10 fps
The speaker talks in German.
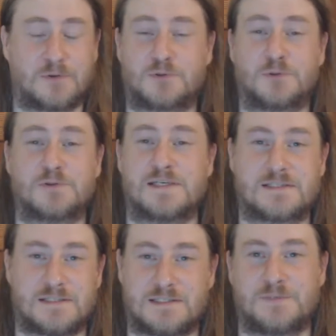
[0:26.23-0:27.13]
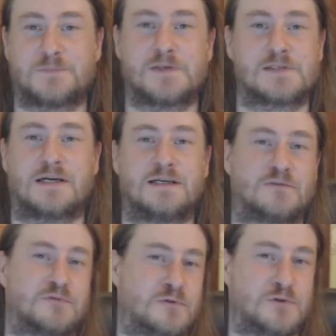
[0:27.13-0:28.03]
Und grundsätzlich gibt es
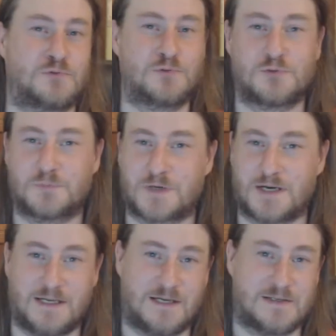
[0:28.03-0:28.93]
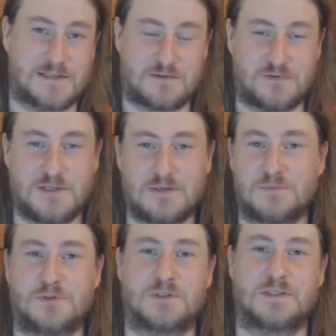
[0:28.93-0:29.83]
daher für YouTube-Kanäle sehr viele
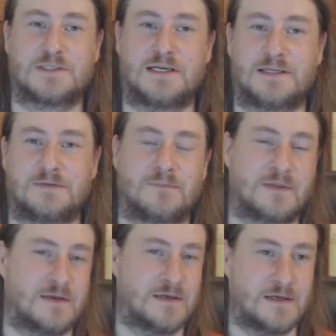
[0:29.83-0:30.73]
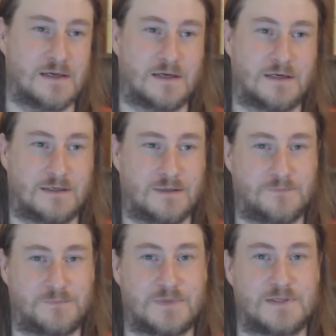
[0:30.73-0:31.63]
Möglichkeiten.
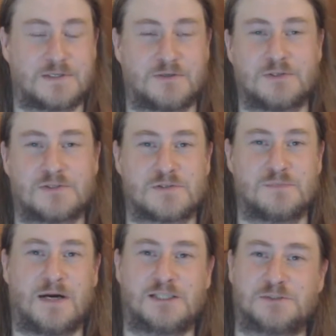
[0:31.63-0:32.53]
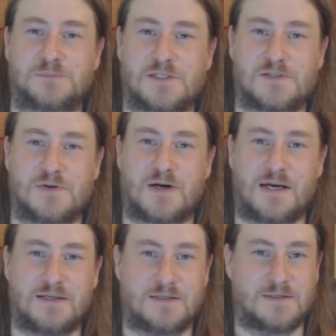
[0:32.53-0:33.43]
Ähm, ich könnte zum Beispiel so
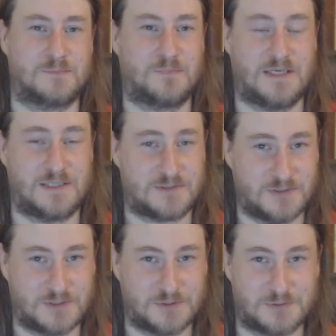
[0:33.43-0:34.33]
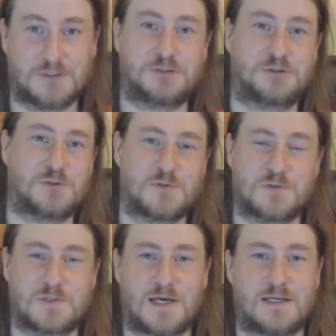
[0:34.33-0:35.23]
eine
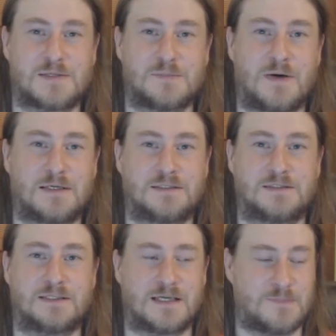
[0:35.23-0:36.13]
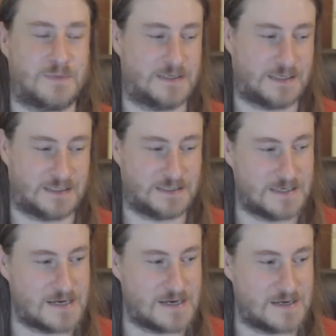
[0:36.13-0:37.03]
Patreon-Unterstützungsseite machen. Da kann man dann
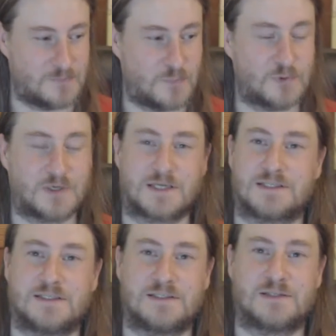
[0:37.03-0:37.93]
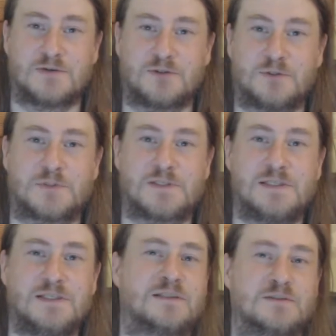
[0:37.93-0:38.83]
monatlich
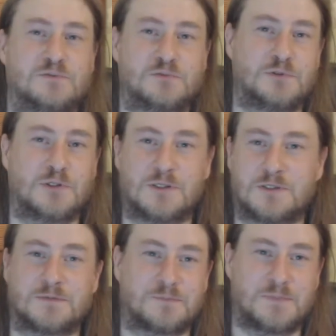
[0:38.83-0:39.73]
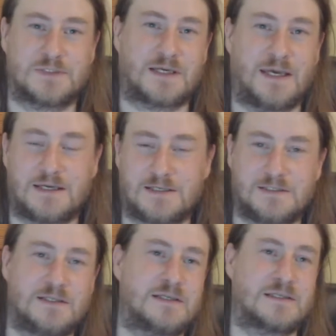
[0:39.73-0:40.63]
optieren für Beträge,
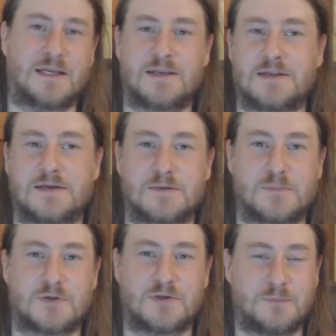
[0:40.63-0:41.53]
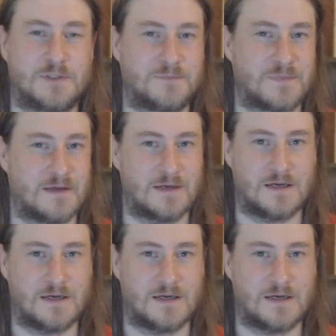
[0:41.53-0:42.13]
die ich dann bekomme.